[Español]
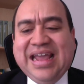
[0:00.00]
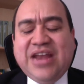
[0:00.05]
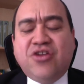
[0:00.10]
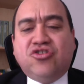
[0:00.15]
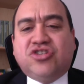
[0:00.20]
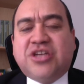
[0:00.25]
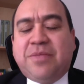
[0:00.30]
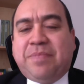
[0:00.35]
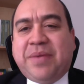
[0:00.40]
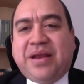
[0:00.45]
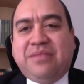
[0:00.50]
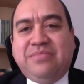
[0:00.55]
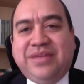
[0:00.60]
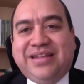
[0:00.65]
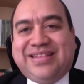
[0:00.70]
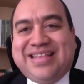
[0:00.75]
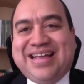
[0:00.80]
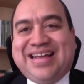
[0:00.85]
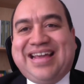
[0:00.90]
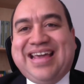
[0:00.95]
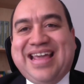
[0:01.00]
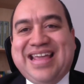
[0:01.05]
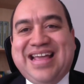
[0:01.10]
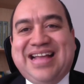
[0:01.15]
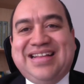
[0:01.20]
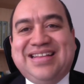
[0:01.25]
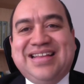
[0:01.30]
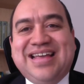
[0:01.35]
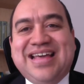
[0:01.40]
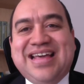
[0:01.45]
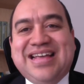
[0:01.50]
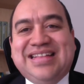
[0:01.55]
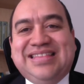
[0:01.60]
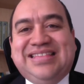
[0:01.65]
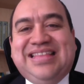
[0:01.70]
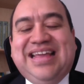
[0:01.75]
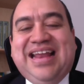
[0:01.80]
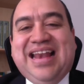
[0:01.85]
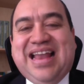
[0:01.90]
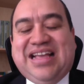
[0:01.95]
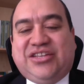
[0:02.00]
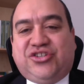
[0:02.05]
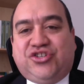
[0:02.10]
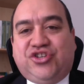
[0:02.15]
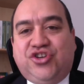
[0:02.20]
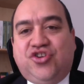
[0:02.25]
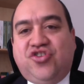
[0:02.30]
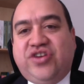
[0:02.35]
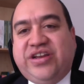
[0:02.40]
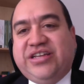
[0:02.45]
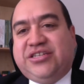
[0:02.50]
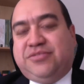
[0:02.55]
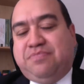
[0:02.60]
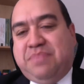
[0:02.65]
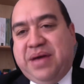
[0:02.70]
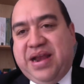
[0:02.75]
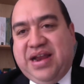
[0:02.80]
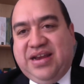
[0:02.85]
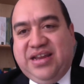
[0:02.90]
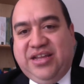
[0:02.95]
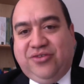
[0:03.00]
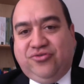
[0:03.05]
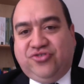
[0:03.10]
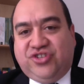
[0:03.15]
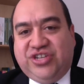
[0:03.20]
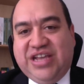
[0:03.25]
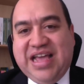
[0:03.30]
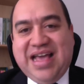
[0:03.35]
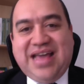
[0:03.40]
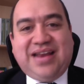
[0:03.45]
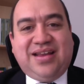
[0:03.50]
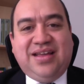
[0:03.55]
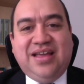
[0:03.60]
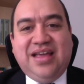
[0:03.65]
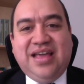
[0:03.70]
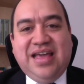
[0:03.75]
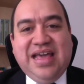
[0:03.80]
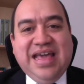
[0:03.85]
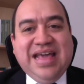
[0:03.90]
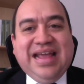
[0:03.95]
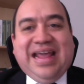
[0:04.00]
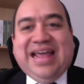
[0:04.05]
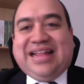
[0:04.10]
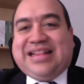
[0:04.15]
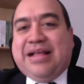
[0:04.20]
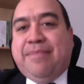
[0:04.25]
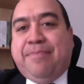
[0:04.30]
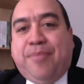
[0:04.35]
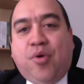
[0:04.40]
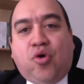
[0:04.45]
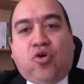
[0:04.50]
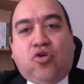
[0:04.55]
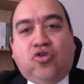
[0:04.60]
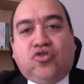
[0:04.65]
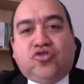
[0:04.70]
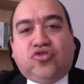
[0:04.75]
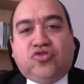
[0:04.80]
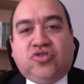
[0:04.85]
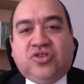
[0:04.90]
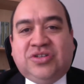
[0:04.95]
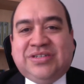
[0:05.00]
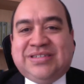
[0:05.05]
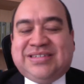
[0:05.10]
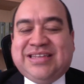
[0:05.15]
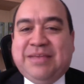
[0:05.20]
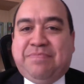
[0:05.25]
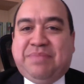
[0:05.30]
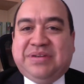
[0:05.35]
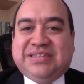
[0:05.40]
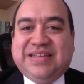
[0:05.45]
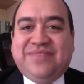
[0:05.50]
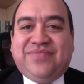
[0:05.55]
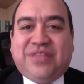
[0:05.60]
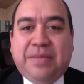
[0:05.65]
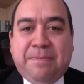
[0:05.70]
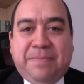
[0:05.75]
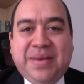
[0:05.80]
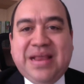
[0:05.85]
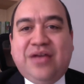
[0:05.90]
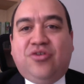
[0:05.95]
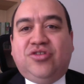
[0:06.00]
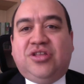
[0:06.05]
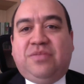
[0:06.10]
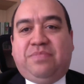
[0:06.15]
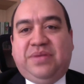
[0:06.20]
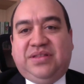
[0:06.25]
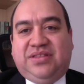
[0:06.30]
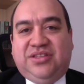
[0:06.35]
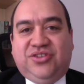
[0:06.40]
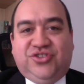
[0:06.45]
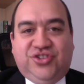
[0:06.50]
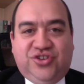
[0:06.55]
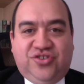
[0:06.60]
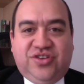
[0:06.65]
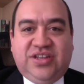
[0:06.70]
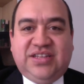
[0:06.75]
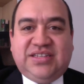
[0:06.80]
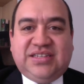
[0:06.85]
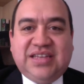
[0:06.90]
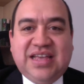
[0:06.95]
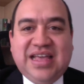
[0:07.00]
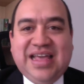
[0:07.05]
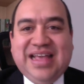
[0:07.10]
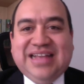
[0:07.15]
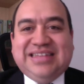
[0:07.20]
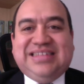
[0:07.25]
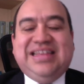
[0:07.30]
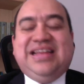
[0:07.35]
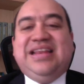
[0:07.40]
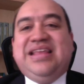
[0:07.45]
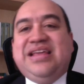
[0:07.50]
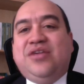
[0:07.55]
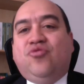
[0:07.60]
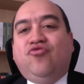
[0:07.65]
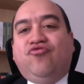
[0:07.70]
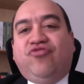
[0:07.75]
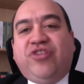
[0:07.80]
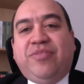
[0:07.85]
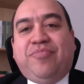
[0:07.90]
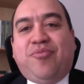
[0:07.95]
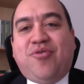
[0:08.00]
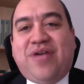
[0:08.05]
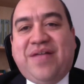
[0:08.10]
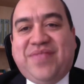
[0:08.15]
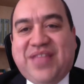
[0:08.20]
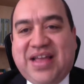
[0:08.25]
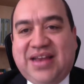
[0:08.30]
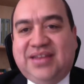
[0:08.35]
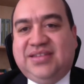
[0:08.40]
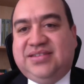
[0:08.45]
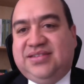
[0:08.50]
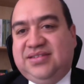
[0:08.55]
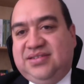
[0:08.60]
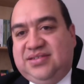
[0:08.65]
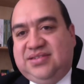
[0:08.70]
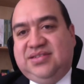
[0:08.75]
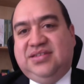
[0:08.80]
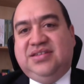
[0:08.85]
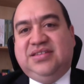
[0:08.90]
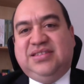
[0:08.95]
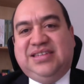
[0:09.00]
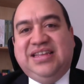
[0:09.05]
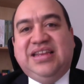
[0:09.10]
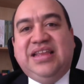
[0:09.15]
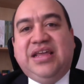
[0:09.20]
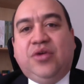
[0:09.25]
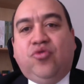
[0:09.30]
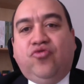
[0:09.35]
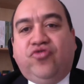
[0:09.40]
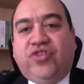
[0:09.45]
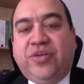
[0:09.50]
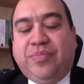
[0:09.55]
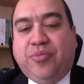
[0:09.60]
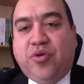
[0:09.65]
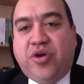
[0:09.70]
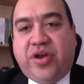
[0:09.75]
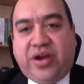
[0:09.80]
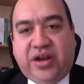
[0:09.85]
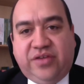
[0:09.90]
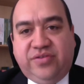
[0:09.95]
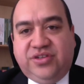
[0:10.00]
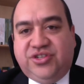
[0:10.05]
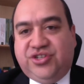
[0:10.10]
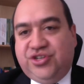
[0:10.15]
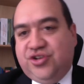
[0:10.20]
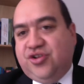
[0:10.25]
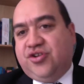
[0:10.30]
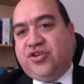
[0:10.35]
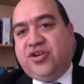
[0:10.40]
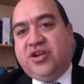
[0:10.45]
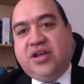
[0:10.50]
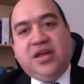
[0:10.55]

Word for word: no se permita que hayan dilaciones para negociar, que tampoco se presenten pliegos de peticiones sin ningún tipo de análisis, sin ningún tipo de revisión.